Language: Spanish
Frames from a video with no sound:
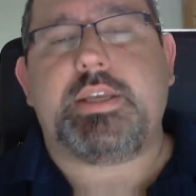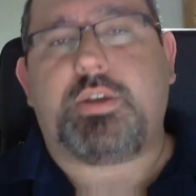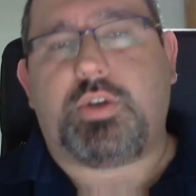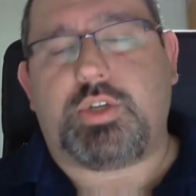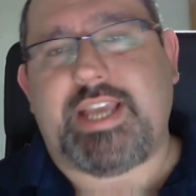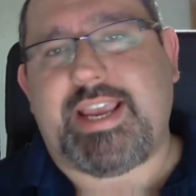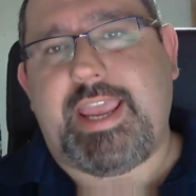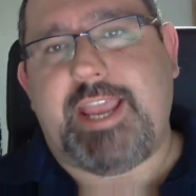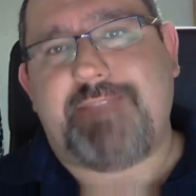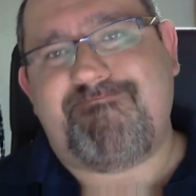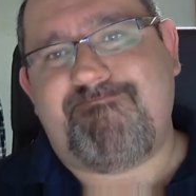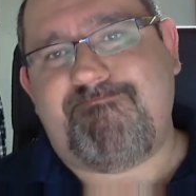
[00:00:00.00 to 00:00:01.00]
Cosa que
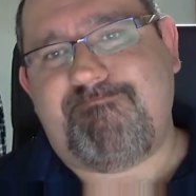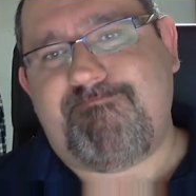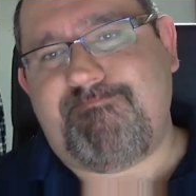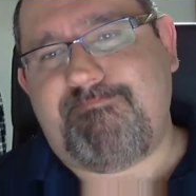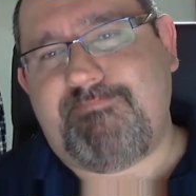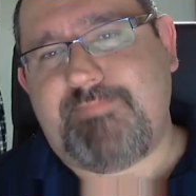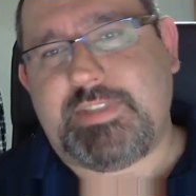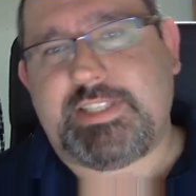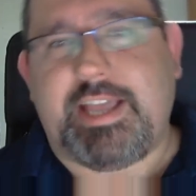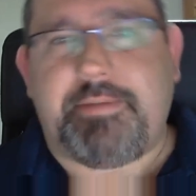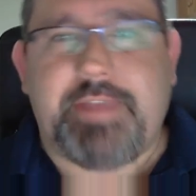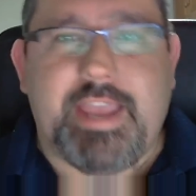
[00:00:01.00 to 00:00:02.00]
mm,
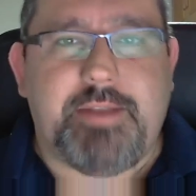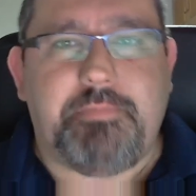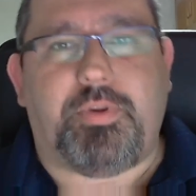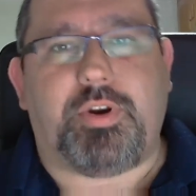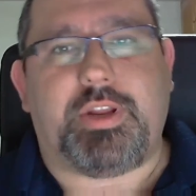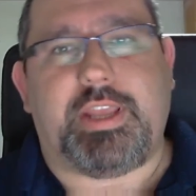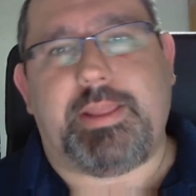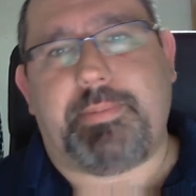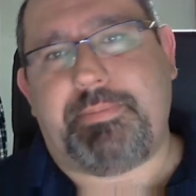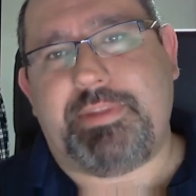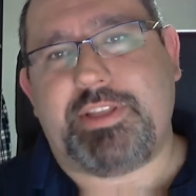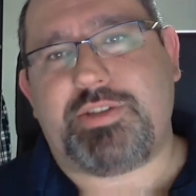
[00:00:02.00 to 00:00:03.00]
está bien porque te
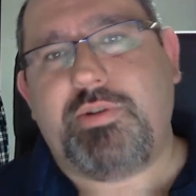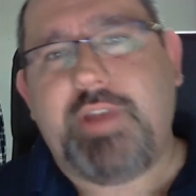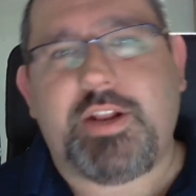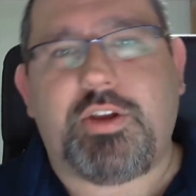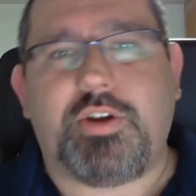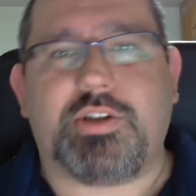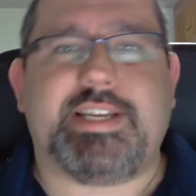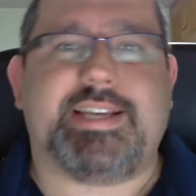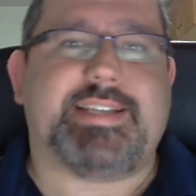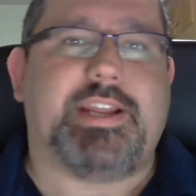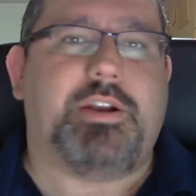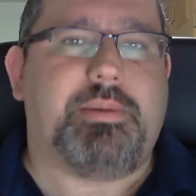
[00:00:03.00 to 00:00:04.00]
permite subir cosas
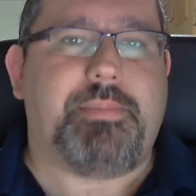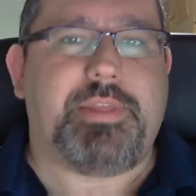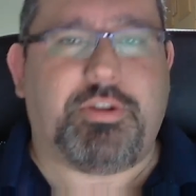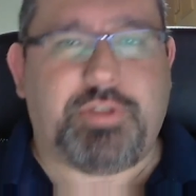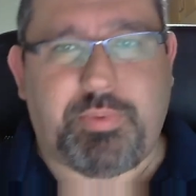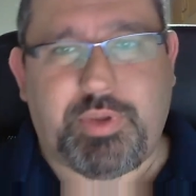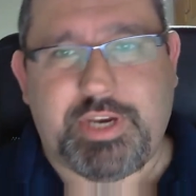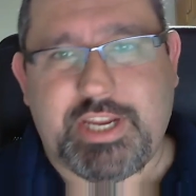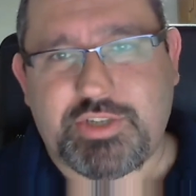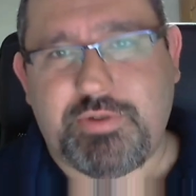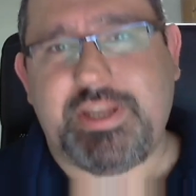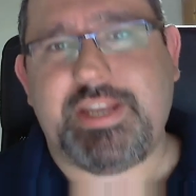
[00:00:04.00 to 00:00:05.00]
que normalmente no te podría
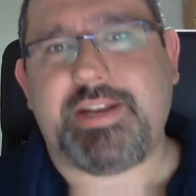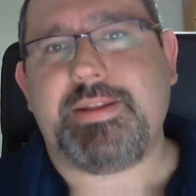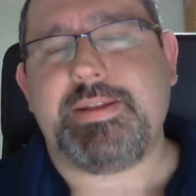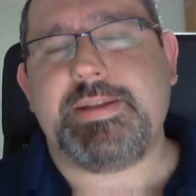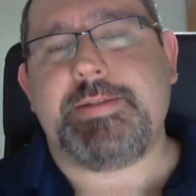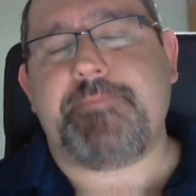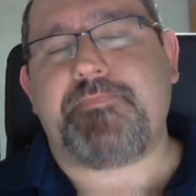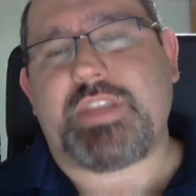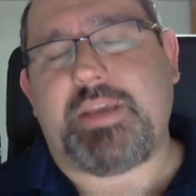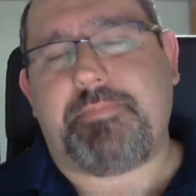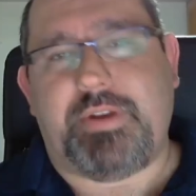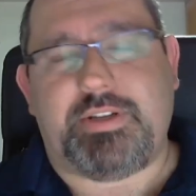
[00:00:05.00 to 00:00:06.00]
subir,
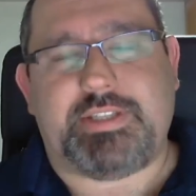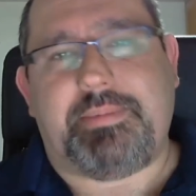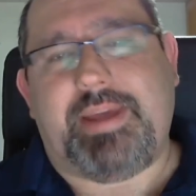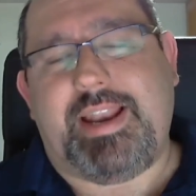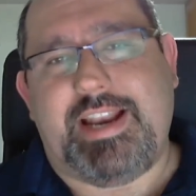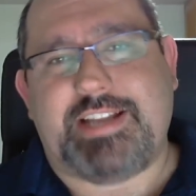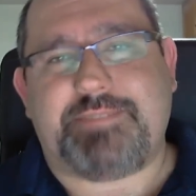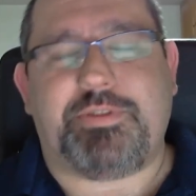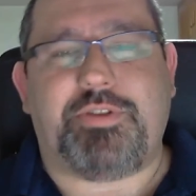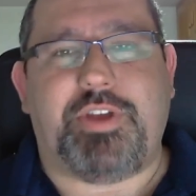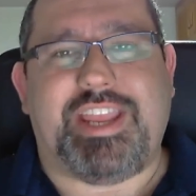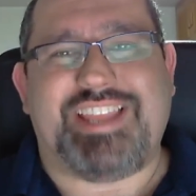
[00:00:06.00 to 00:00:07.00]
pero está mal en el
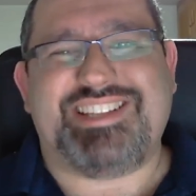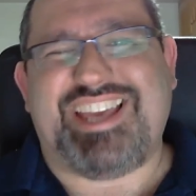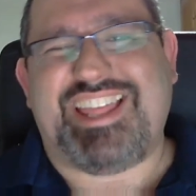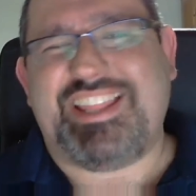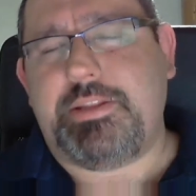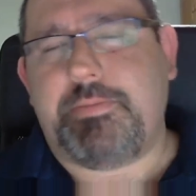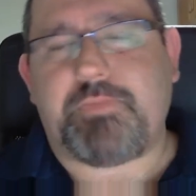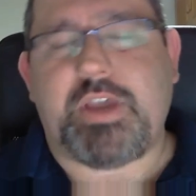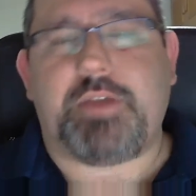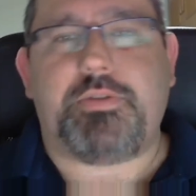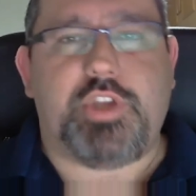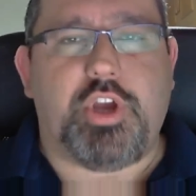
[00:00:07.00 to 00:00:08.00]
aspecto de que ya
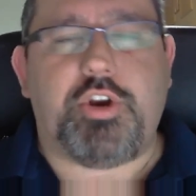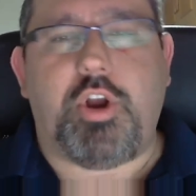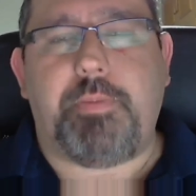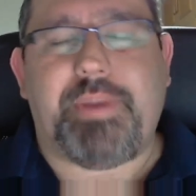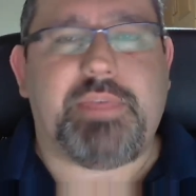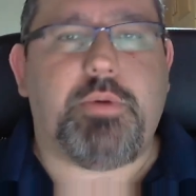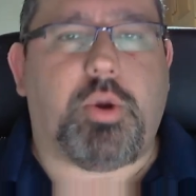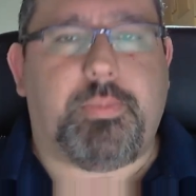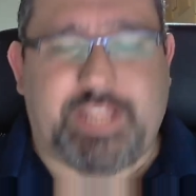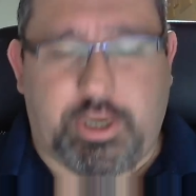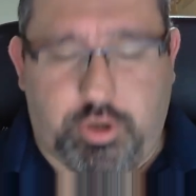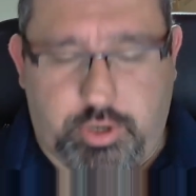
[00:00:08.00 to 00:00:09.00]
yo no lo percibo como
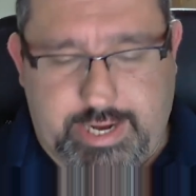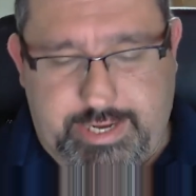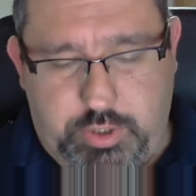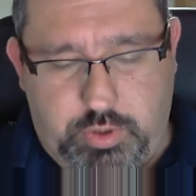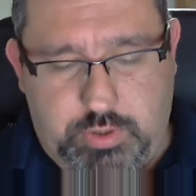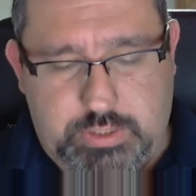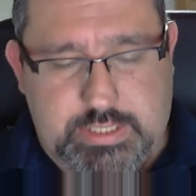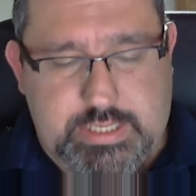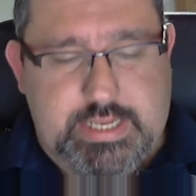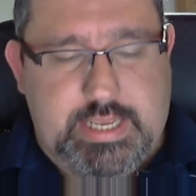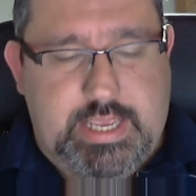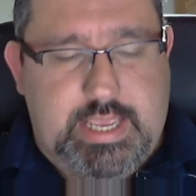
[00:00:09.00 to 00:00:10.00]
tan orgánico.
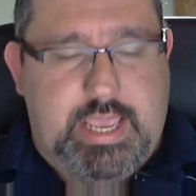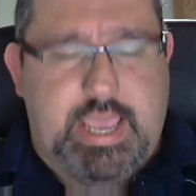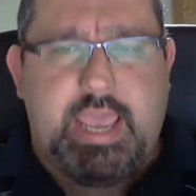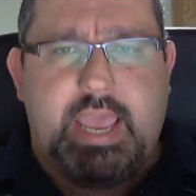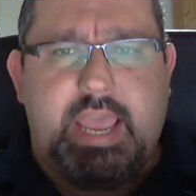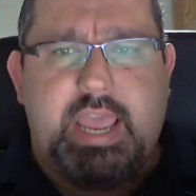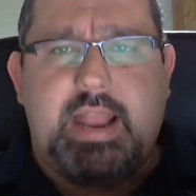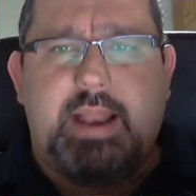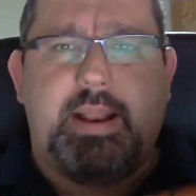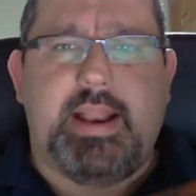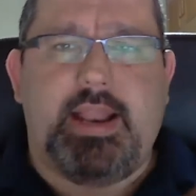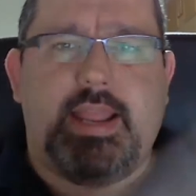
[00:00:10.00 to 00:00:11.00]

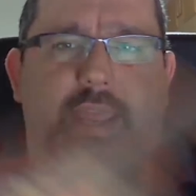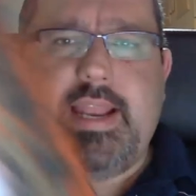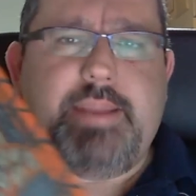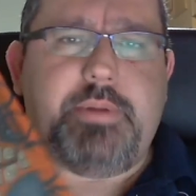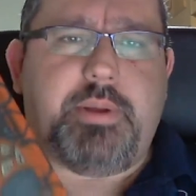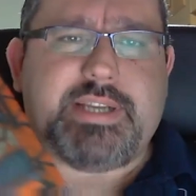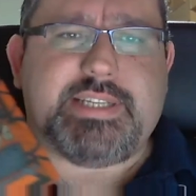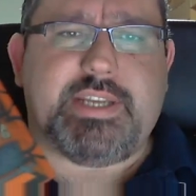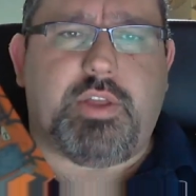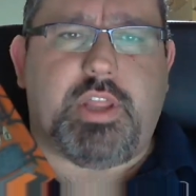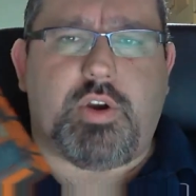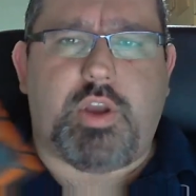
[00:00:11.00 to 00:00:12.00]
Eh, libro
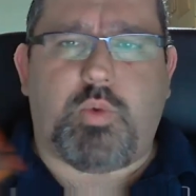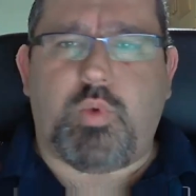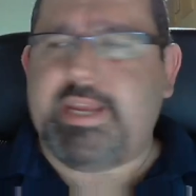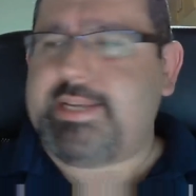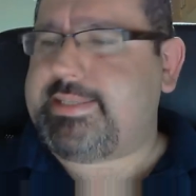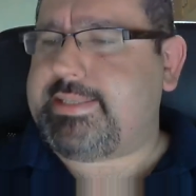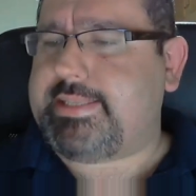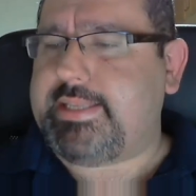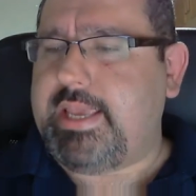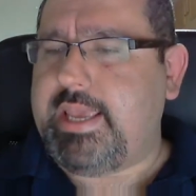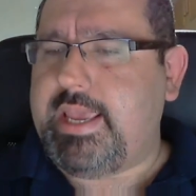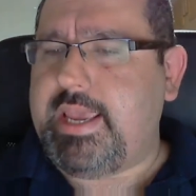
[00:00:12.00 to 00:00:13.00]
básico de RuneQuest
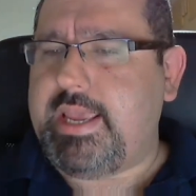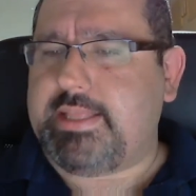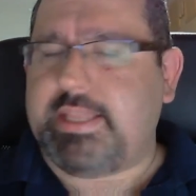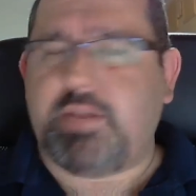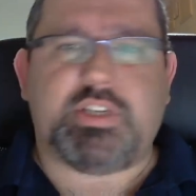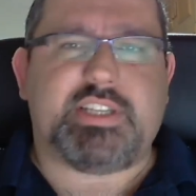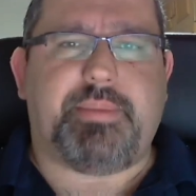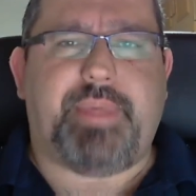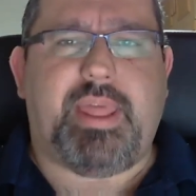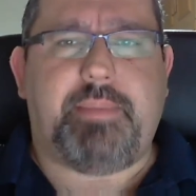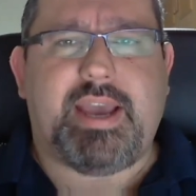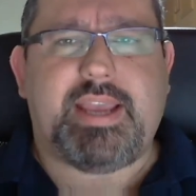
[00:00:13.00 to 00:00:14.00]
eh, tiene un sistema
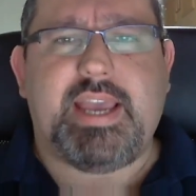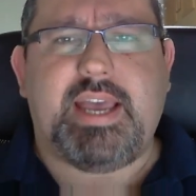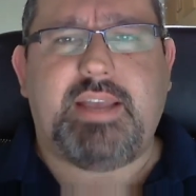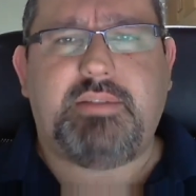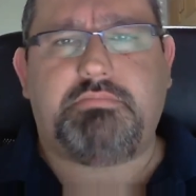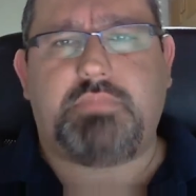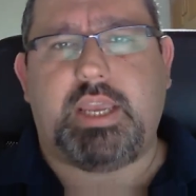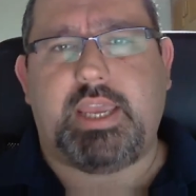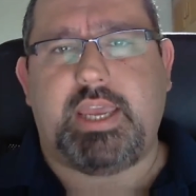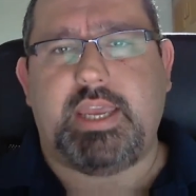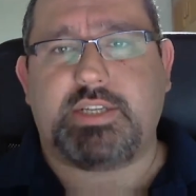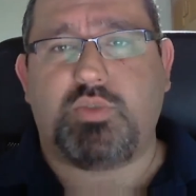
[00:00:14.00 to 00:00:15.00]
de magia
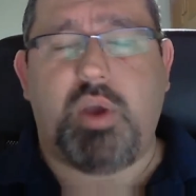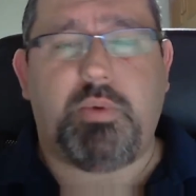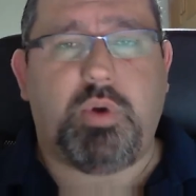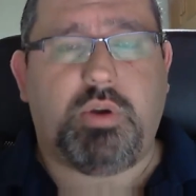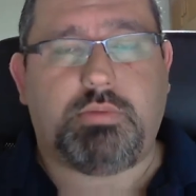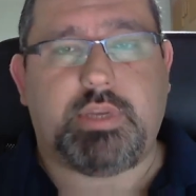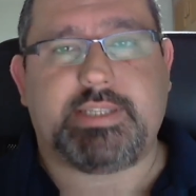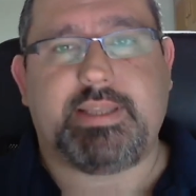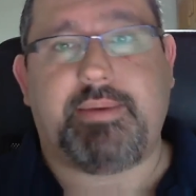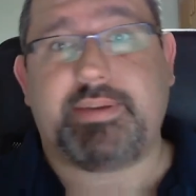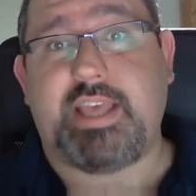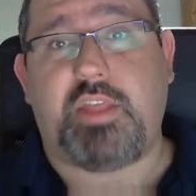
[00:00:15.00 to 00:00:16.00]
que es nuevo, que está
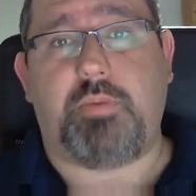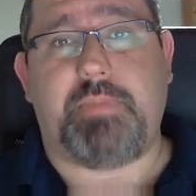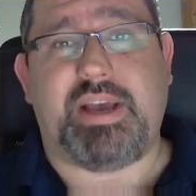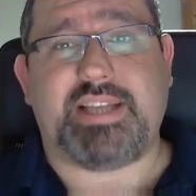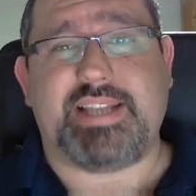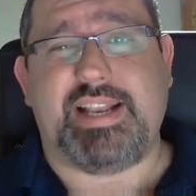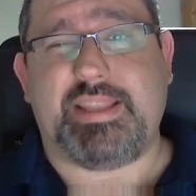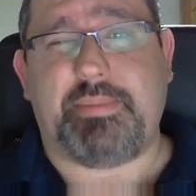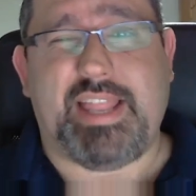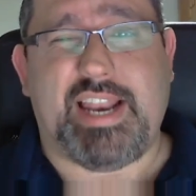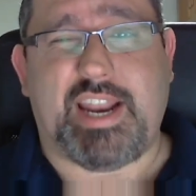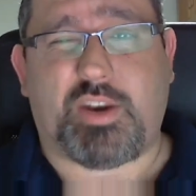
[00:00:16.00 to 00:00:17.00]
basado más en el
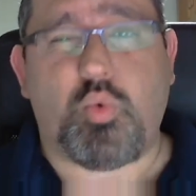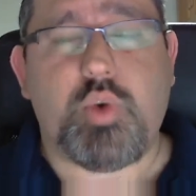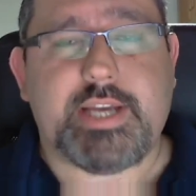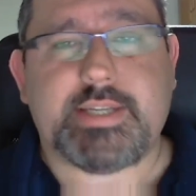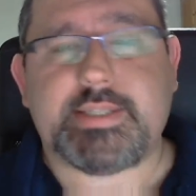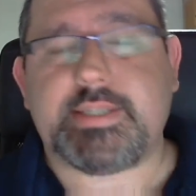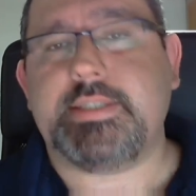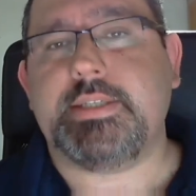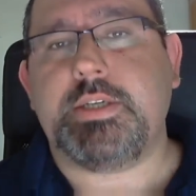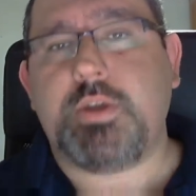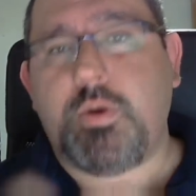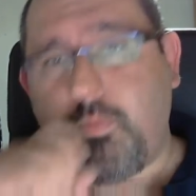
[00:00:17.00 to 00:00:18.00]
tema de las runas,
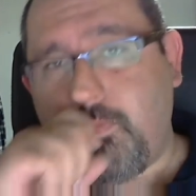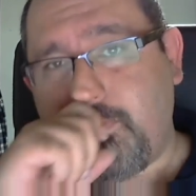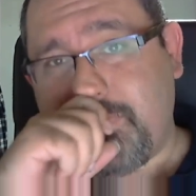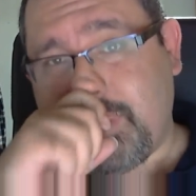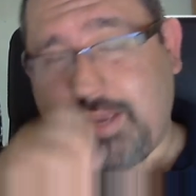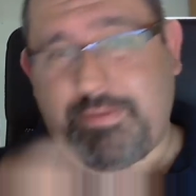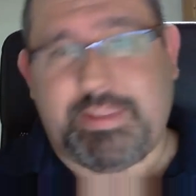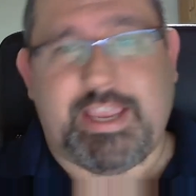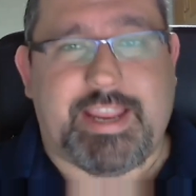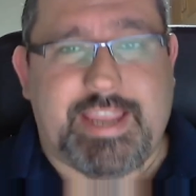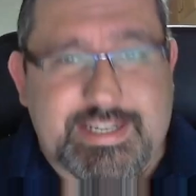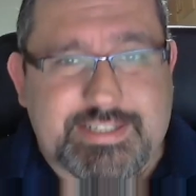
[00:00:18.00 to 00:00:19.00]
ya
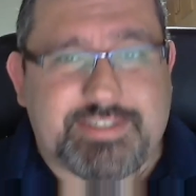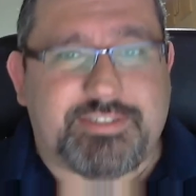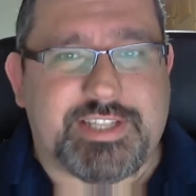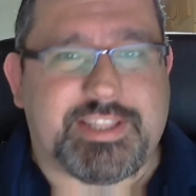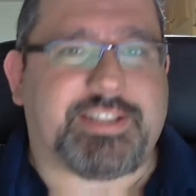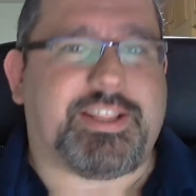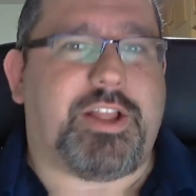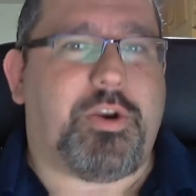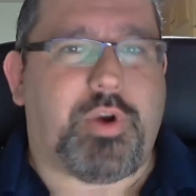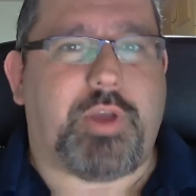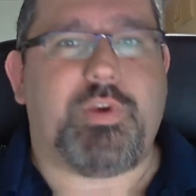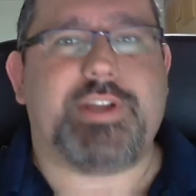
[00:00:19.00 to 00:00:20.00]
que esto se trata del
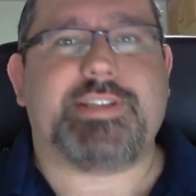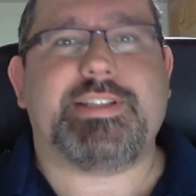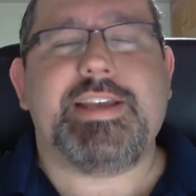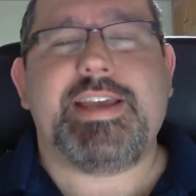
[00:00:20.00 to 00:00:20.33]
RuneQuest.